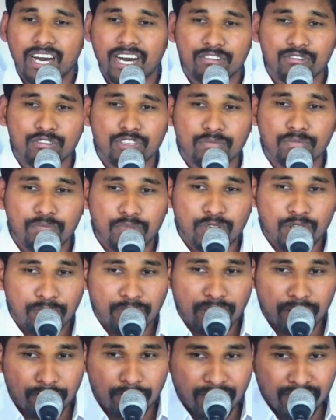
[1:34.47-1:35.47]
ఆ తప్పుడు
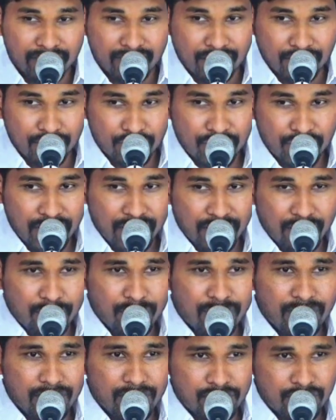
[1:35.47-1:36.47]
పని మాత్రం
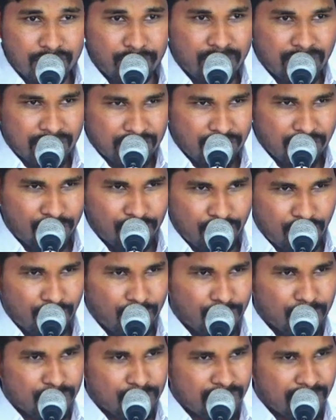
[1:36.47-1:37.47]
చేయను అని సమాజంలో
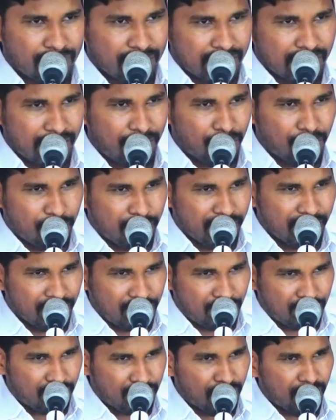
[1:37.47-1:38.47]
రోషంగా
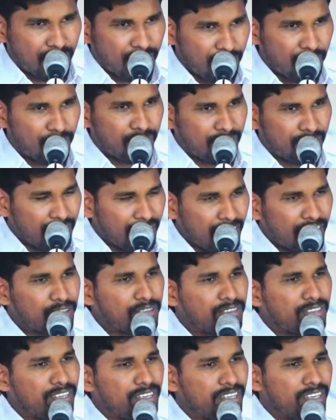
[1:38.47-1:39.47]
నిలవబడిన స్త్రీలు
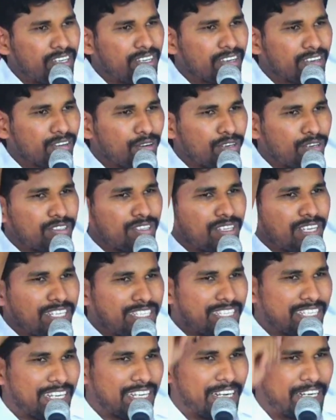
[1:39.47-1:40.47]
ఉన్నారు
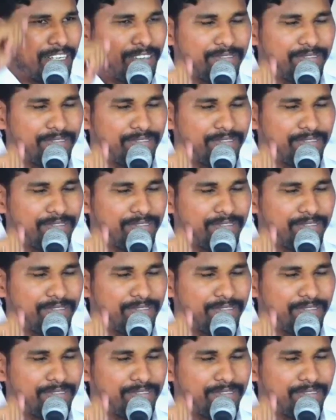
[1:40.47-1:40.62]
కొట్టుగట్టిగా